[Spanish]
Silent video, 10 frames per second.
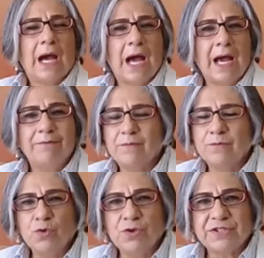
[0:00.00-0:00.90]
a
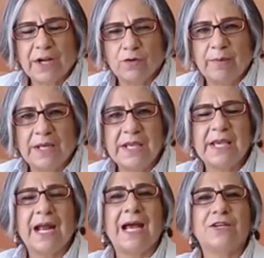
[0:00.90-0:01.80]
nuestra
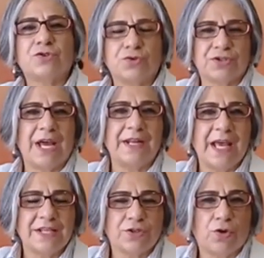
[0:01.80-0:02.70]
compañera
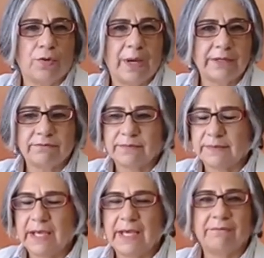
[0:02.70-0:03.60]
Susana Escobar,
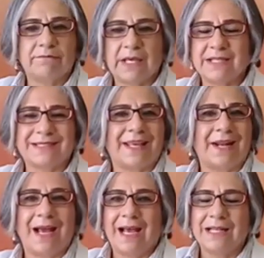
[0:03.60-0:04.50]
que
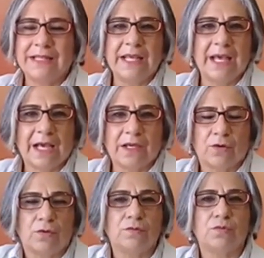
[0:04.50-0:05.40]
estará al día
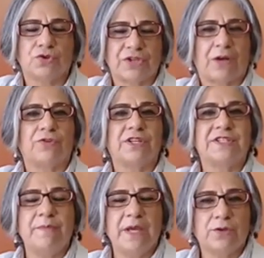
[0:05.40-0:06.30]
con los
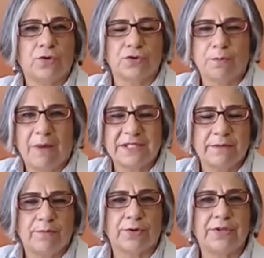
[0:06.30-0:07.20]
acontecimientos más
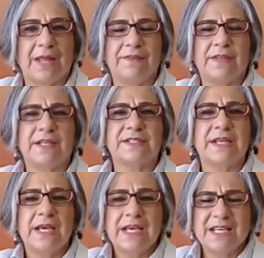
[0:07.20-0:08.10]
importantes,
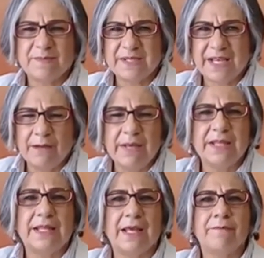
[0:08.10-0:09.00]

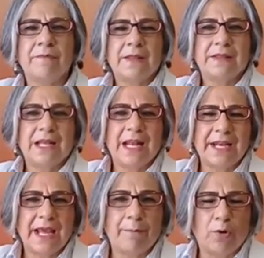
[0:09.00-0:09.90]
especialmente del
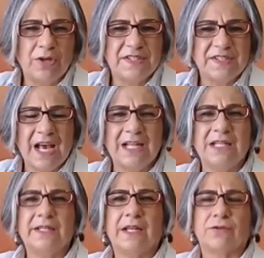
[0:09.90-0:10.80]
área
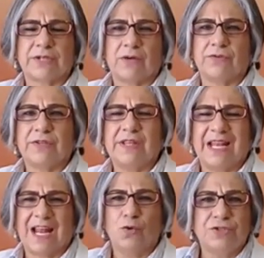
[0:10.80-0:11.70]
policial, de,
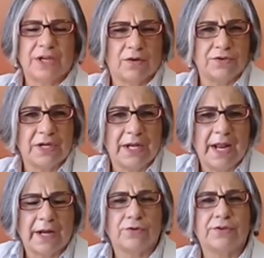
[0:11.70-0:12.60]
la lucha contra el
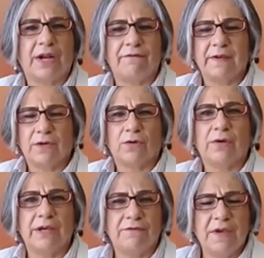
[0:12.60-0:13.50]
narcotráfico,
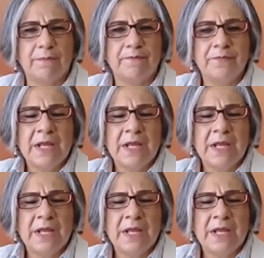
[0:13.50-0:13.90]
en fin.